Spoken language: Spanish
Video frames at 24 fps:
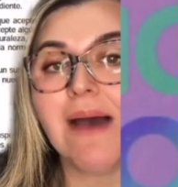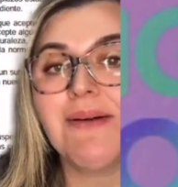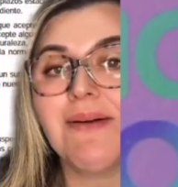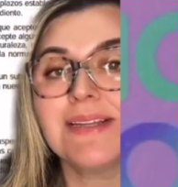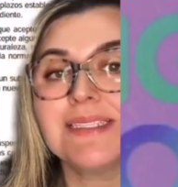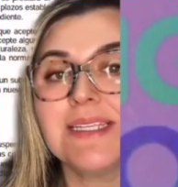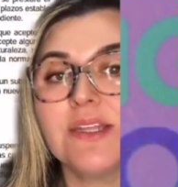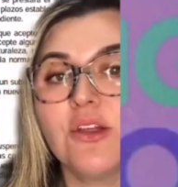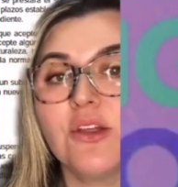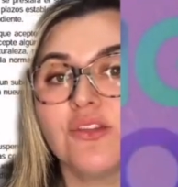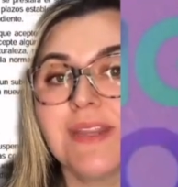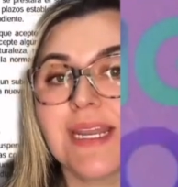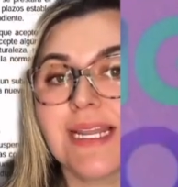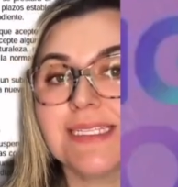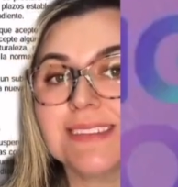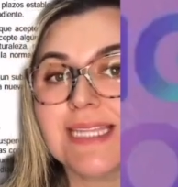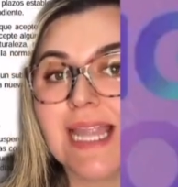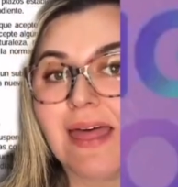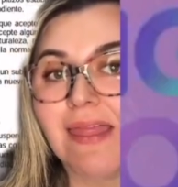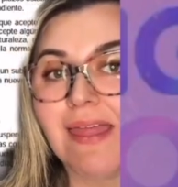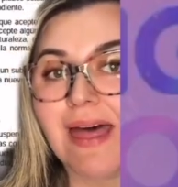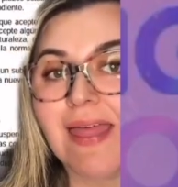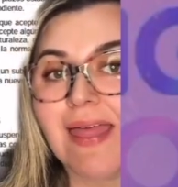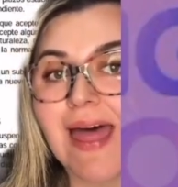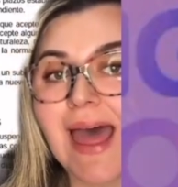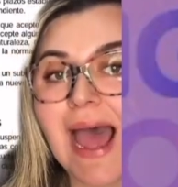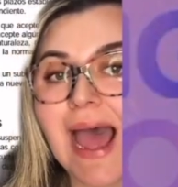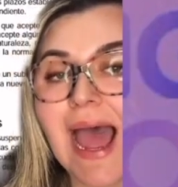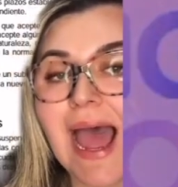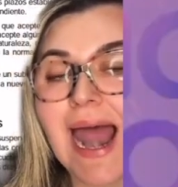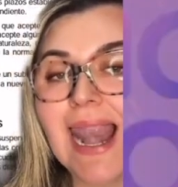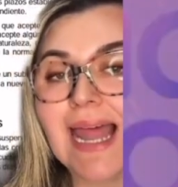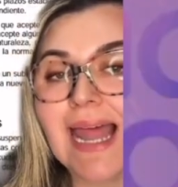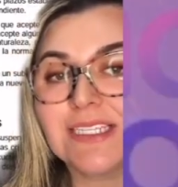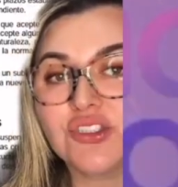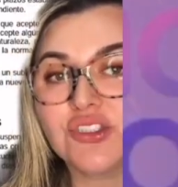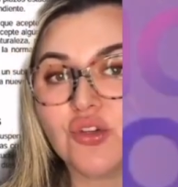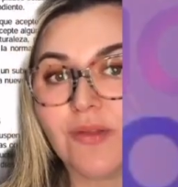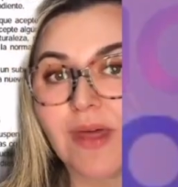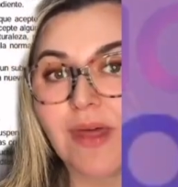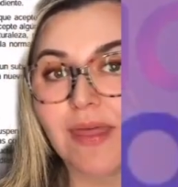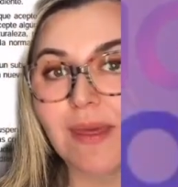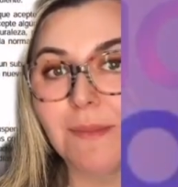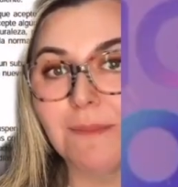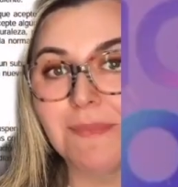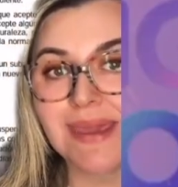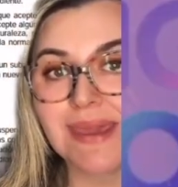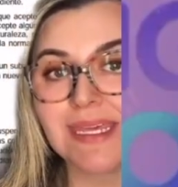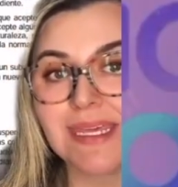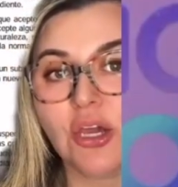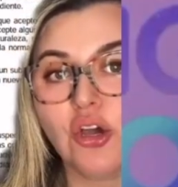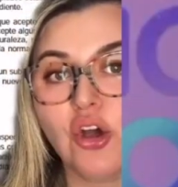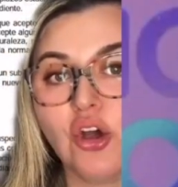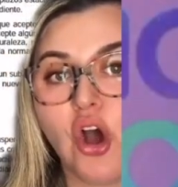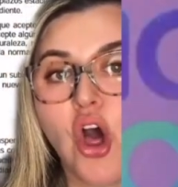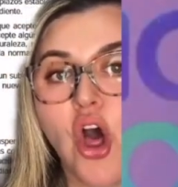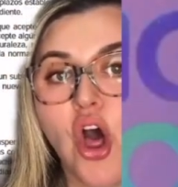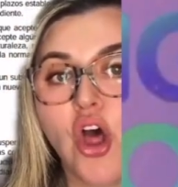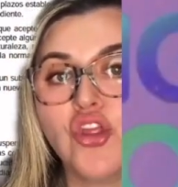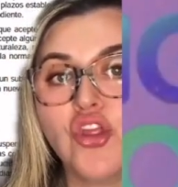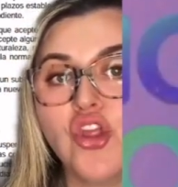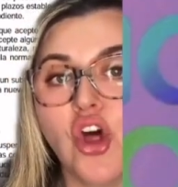haber sido trasladada a la Ciudad de México,